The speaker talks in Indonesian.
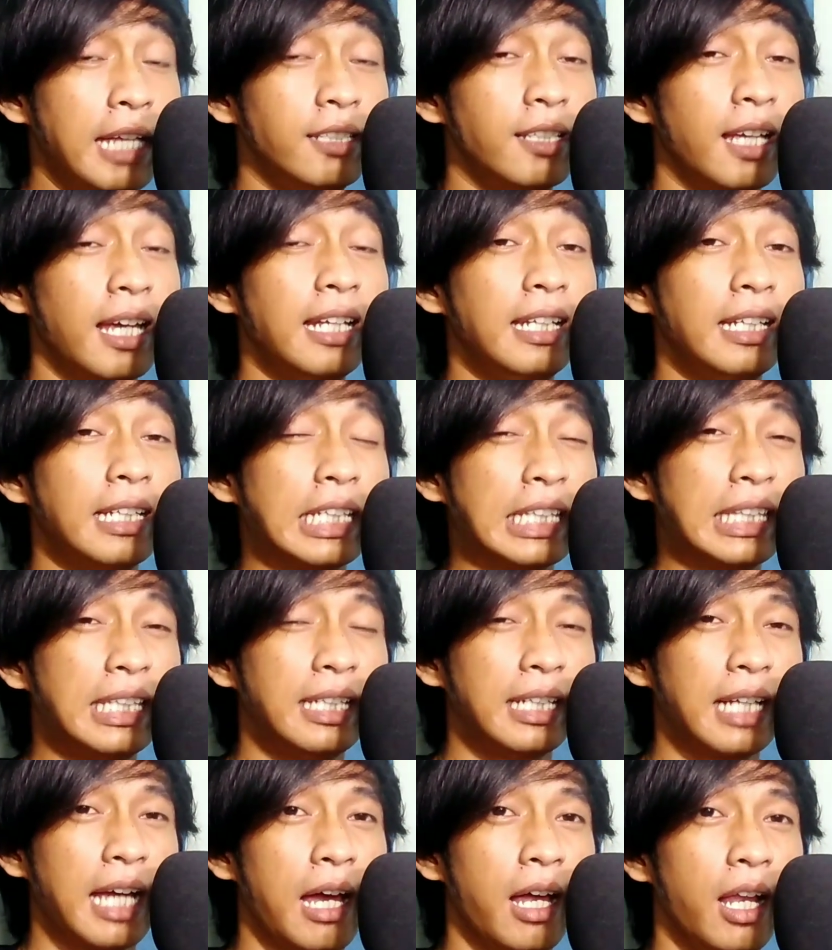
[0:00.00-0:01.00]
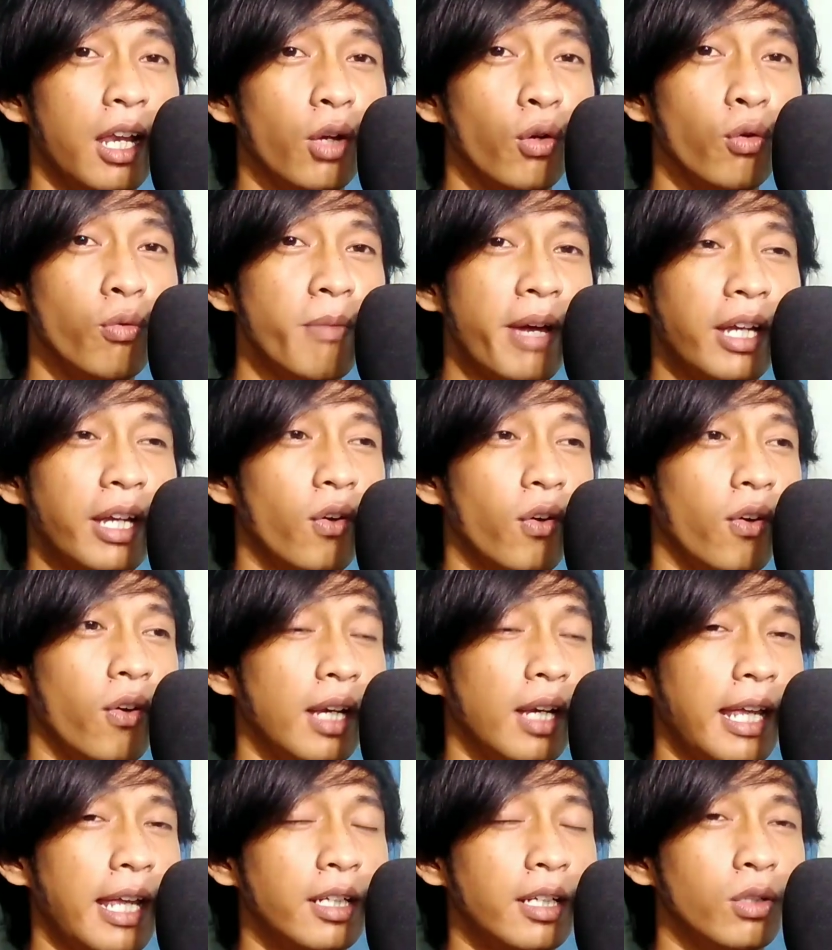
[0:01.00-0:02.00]
jadi ketika lu main
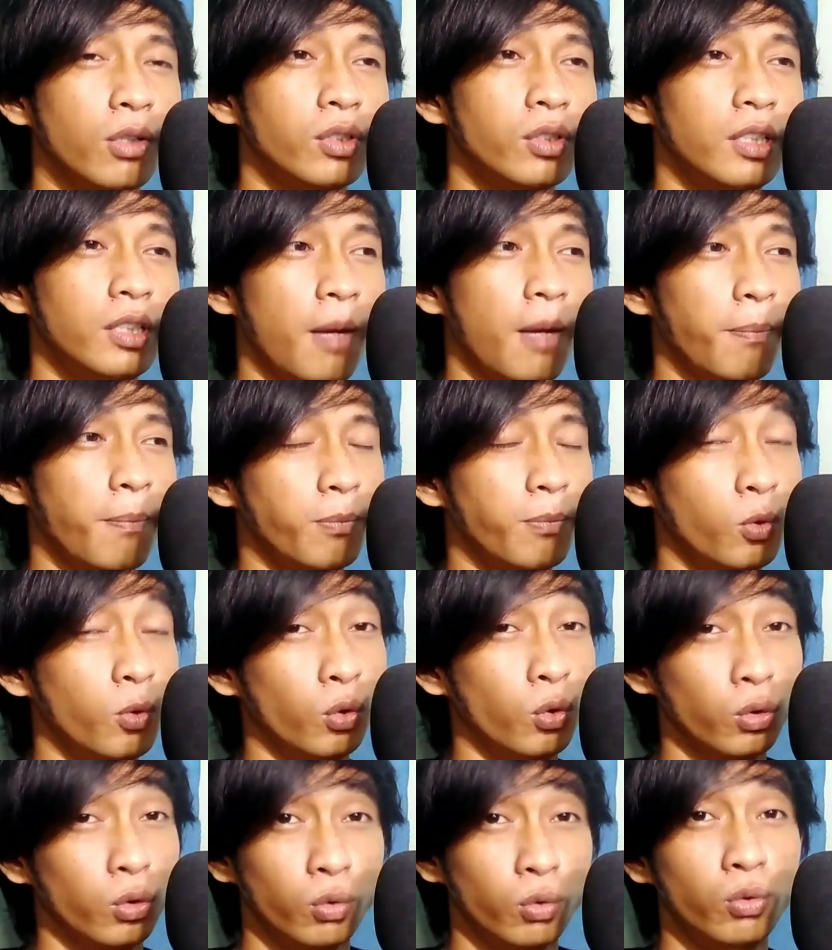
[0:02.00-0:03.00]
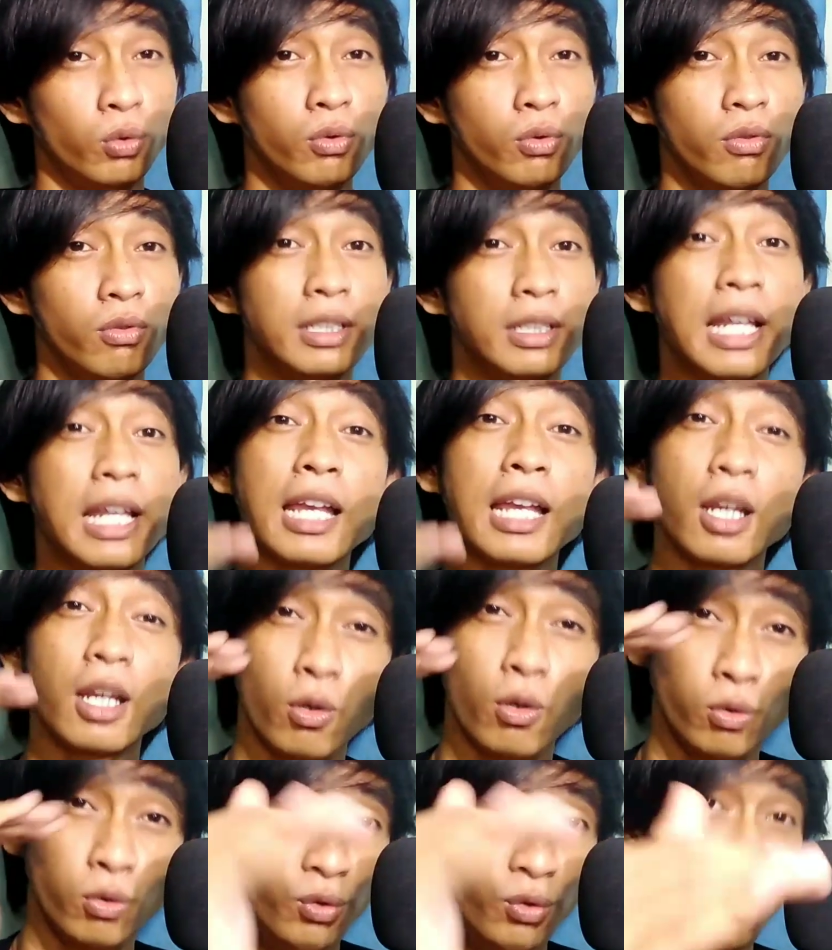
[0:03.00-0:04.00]
online lu siap untung dan
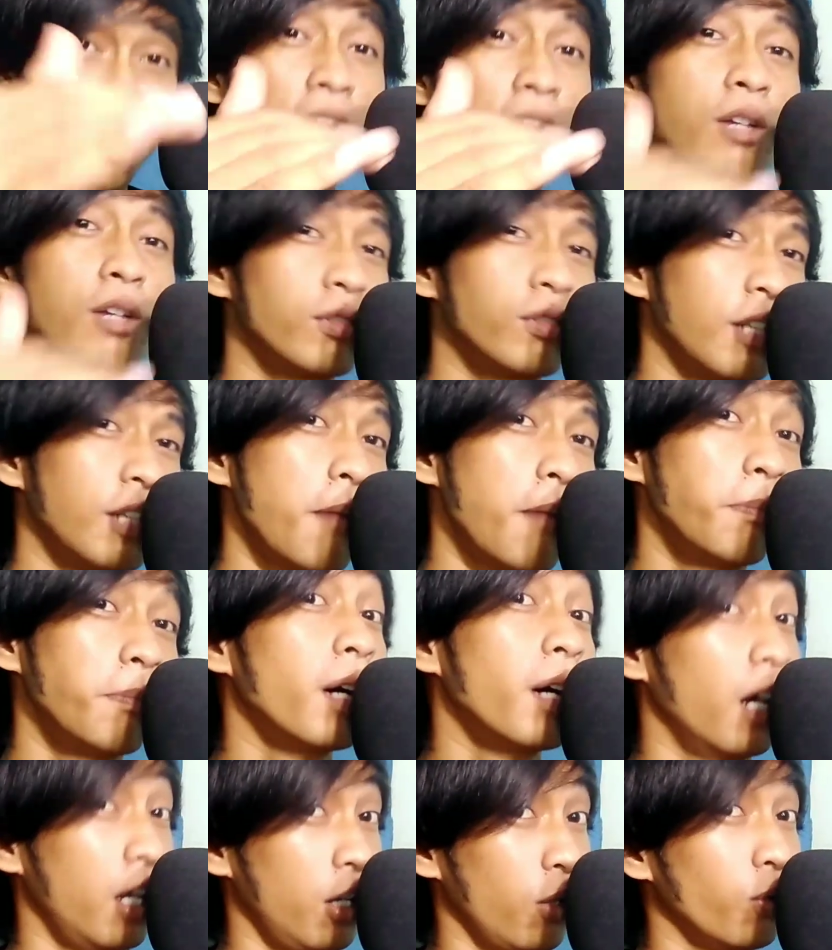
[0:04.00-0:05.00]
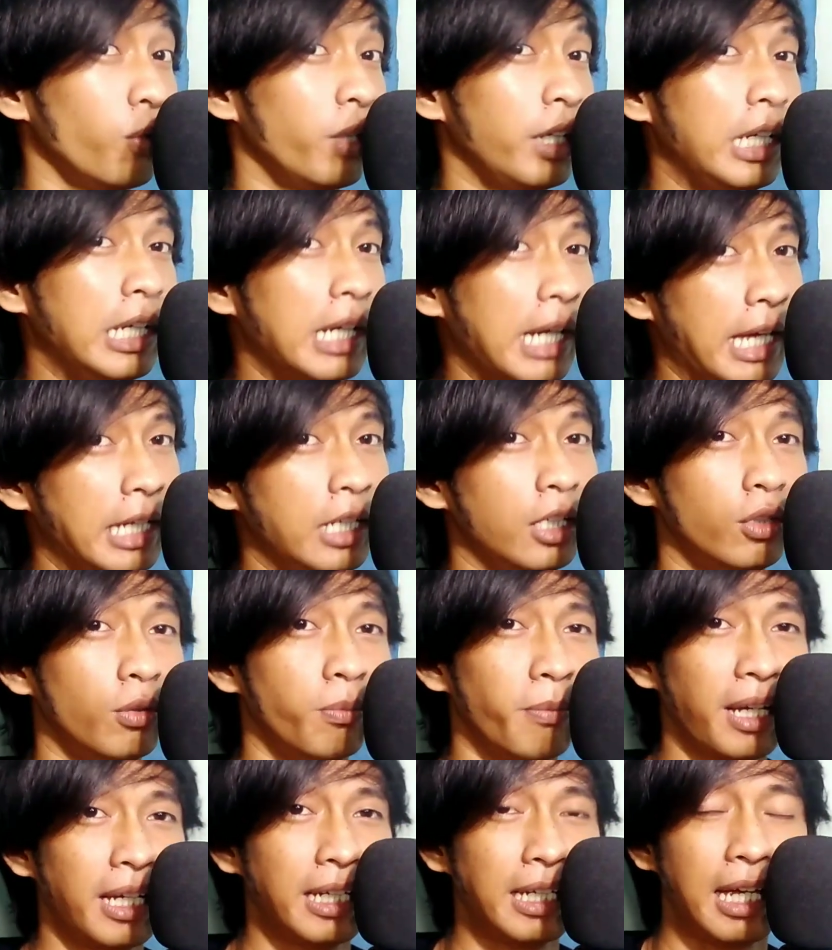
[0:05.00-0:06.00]
lu juga harus siap rugi kayak
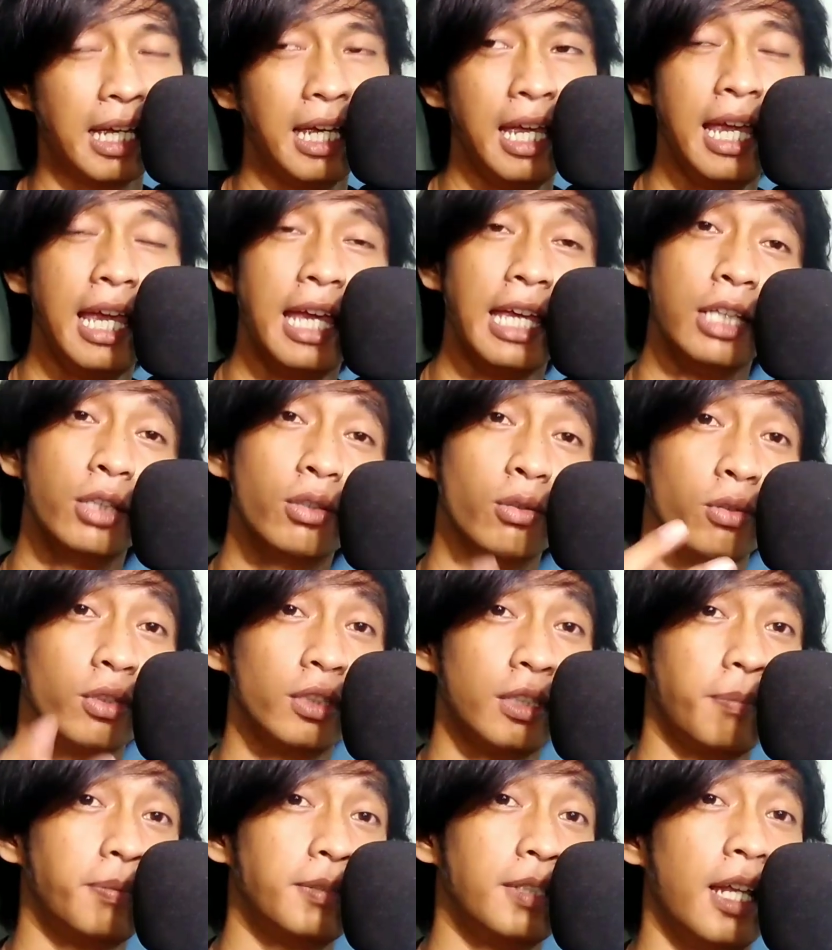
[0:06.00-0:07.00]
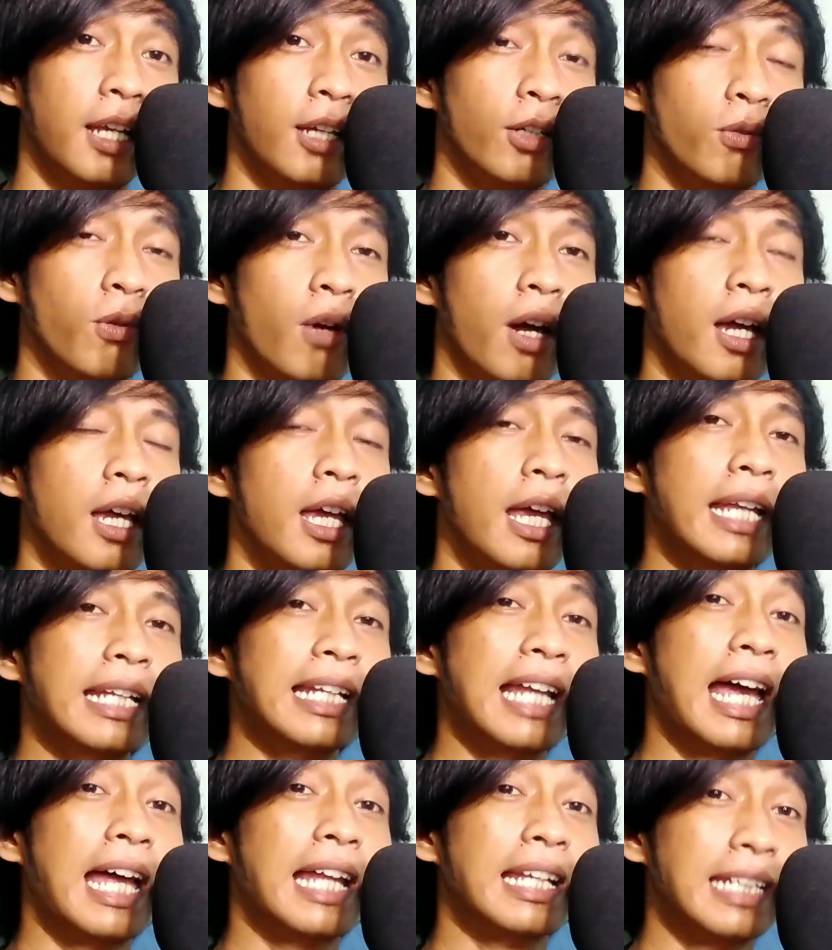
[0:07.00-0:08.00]
gitu men ya itu tips dari gua
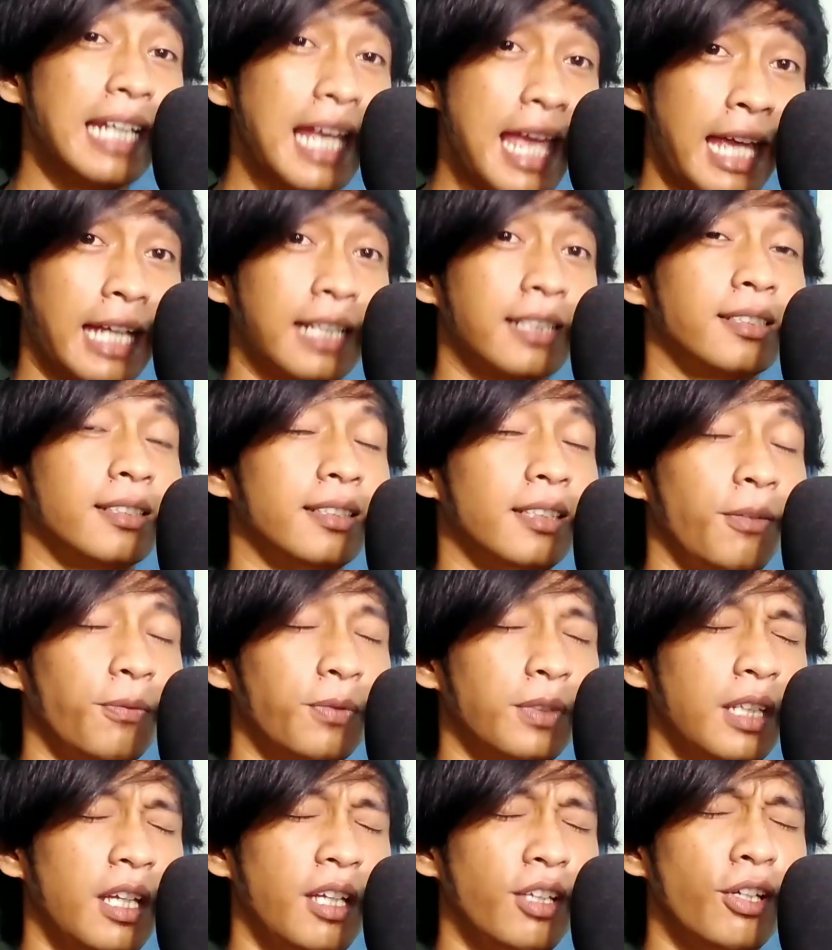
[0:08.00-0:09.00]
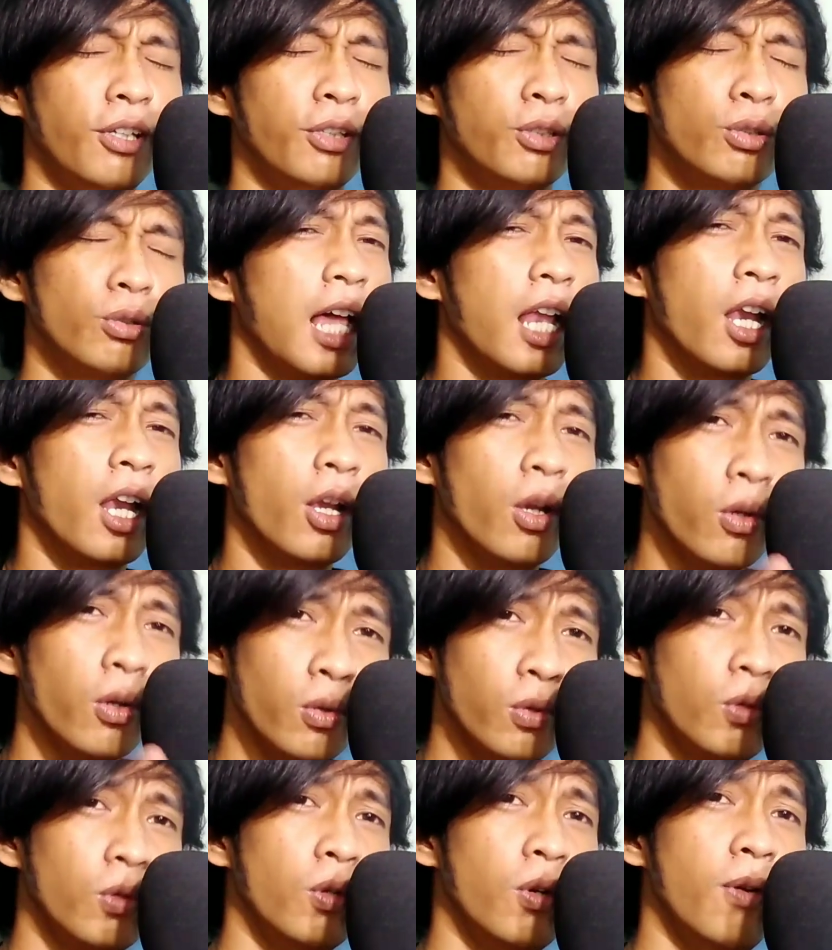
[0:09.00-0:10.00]
nah next tipsnya yaitu
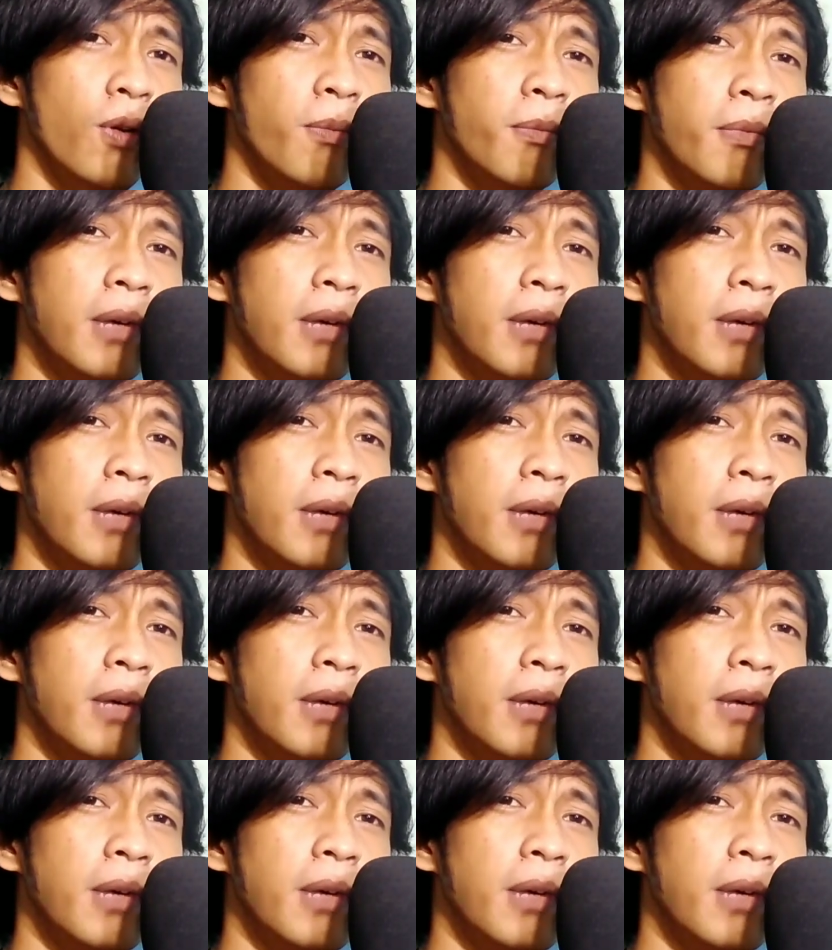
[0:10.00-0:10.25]
lu